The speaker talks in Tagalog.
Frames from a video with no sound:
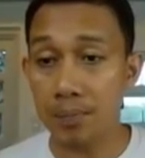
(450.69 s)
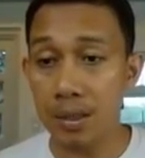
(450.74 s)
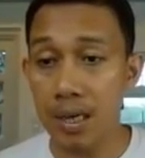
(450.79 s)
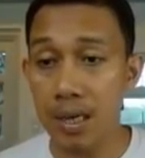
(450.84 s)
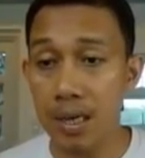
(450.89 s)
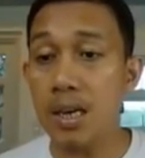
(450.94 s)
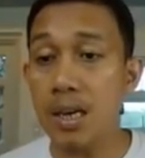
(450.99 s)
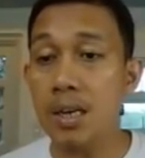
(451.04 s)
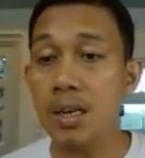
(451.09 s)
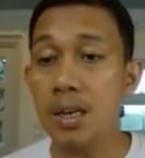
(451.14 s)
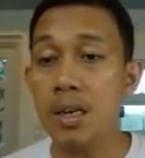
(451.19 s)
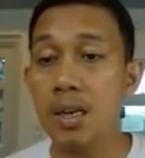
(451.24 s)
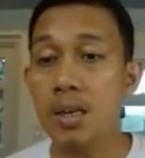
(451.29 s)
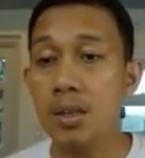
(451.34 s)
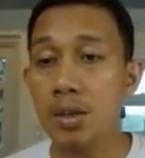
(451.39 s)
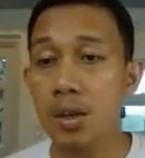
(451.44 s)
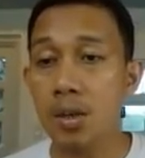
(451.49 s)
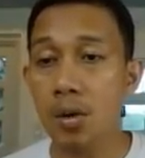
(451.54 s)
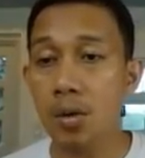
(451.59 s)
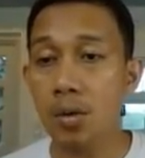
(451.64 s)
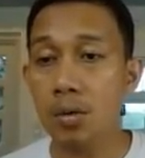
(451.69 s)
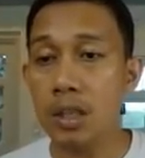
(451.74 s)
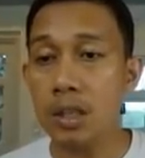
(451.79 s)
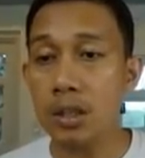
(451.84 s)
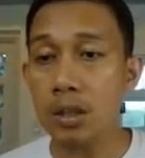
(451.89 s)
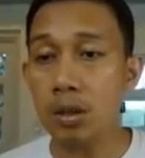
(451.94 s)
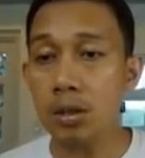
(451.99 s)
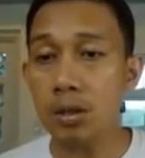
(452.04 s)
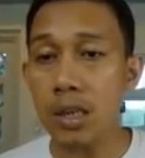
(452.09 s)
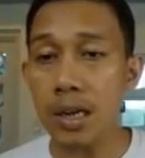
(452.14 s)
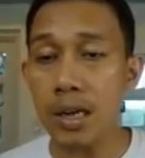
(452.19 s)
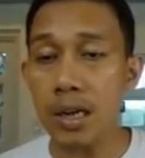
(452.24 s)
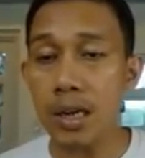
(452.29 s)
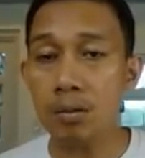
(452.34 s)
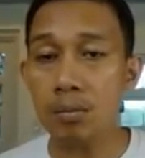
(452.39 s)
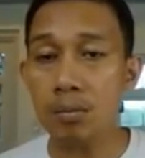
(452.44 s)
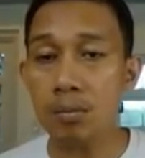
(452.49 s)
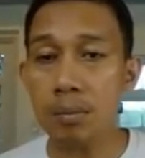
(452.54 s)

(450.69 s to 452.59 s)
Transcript: Okay? So, dito sa account,